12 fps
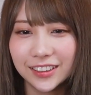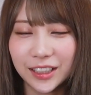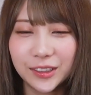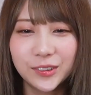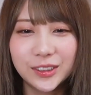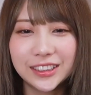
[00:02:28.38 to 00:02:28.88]

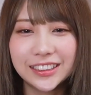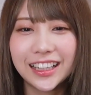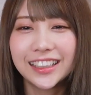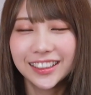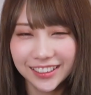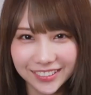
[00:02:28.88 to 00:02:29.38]
楽し
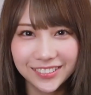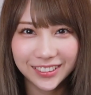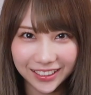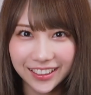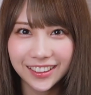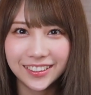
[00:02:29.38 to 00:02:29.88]
かったです
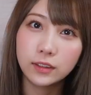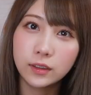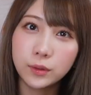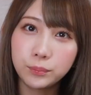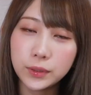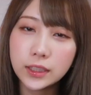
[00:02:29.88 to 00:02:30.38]
ね
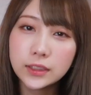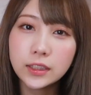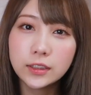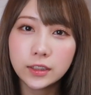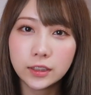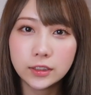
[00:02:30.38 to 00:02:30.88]
皆さ
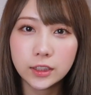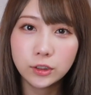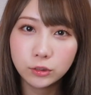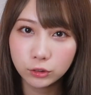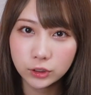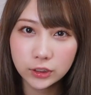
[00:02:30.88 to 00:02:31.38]
んにはねちゃ
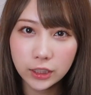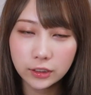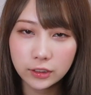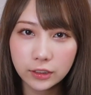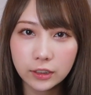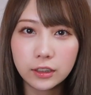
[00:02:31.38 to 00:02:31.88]
んと伝え
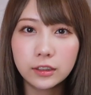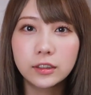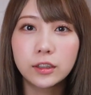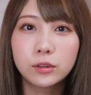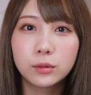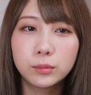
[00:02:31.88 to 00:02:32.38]
てなかっ
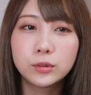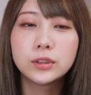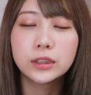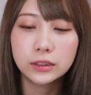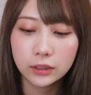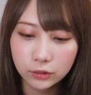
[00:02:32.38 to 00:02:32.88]
たと思うん
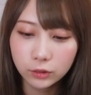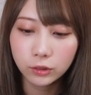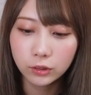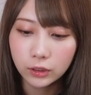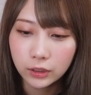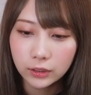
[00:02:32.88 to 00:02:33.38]
ですけ
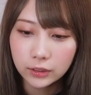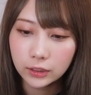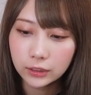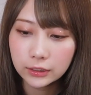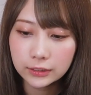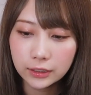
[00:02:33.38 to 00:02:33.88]
ど田
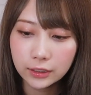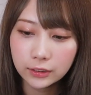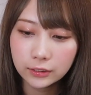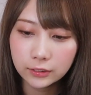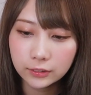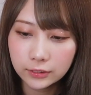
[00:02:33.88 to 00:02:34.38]
中さ
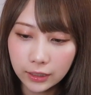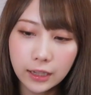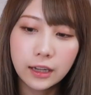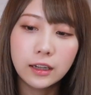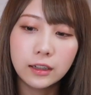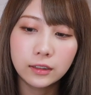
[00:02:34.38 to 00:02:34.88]
ん
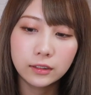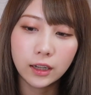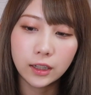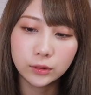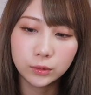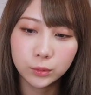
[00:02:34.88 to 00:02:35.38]
が
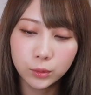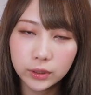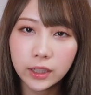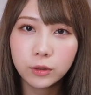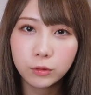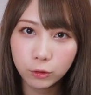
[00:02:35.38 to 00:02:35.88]
あのご
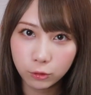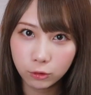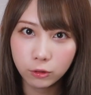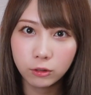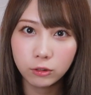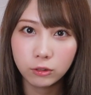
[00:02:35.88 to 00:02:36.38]
結
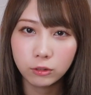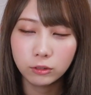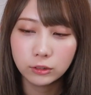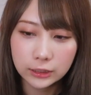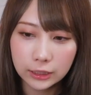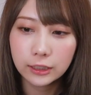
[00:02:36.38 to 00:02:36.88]
婚を
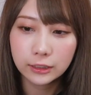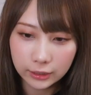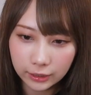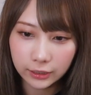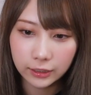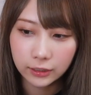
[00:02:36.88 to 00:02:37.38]
され
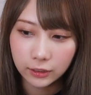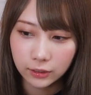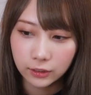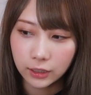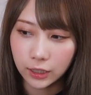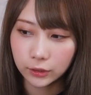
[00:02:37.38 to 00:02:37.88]
て
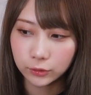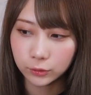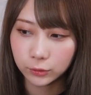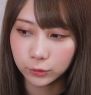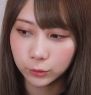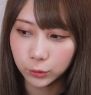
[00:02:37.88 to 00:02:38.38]
あ
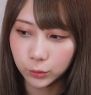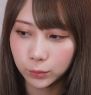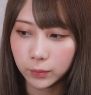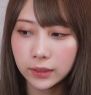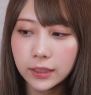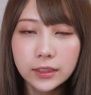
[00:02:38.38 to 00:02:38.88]
のこの
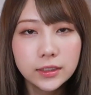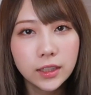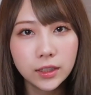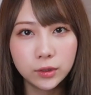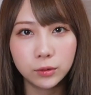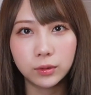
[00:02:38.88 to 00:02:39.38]

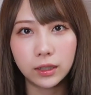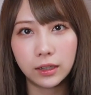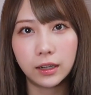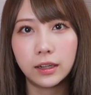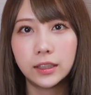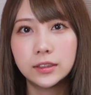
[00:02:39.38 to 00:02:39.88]
マネージャー業か
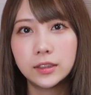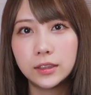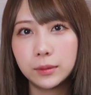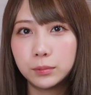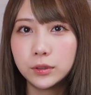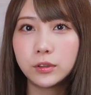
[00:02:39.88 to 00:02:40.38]
ら外れ
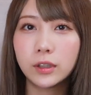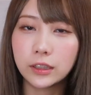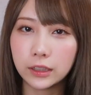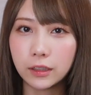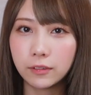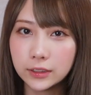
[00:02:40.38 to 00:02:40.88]
て部署が
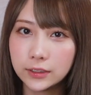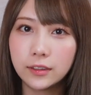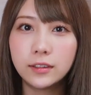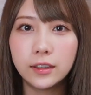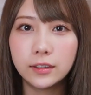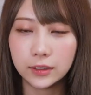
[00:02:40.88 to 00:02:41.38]
ね変わっ
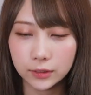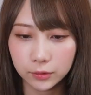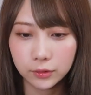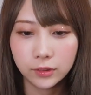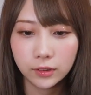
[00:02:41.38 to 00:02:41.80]
ちゃったんですよ